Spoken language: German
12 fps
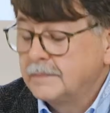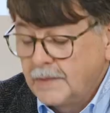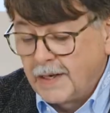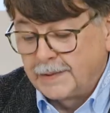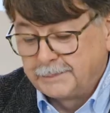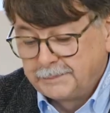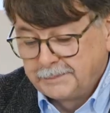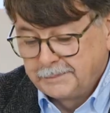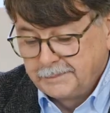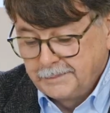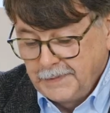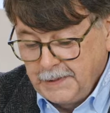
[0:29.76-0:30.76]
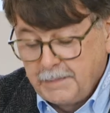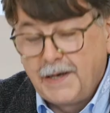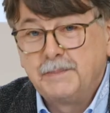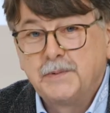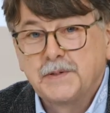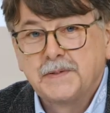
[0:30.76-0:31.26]
Ja, Lieber
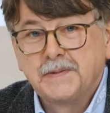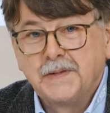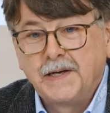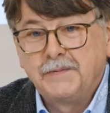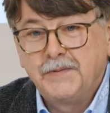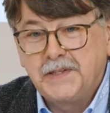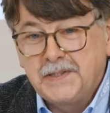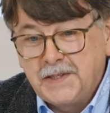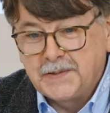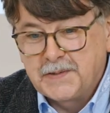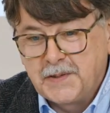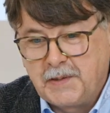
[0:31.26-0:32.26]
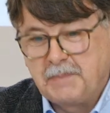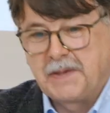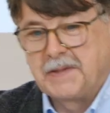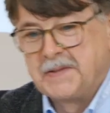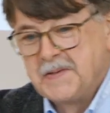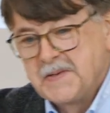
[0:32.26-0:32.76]
Helmut, ein wichtiges
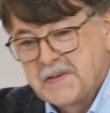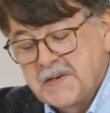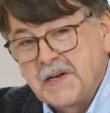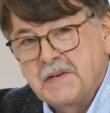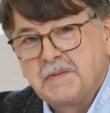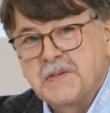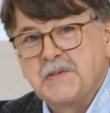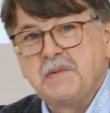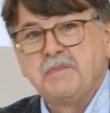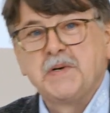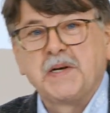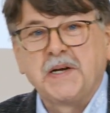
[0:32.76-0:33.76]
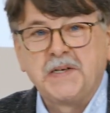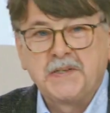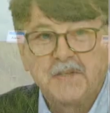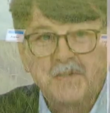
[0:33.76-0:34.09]
Thema, gerade was den Bereich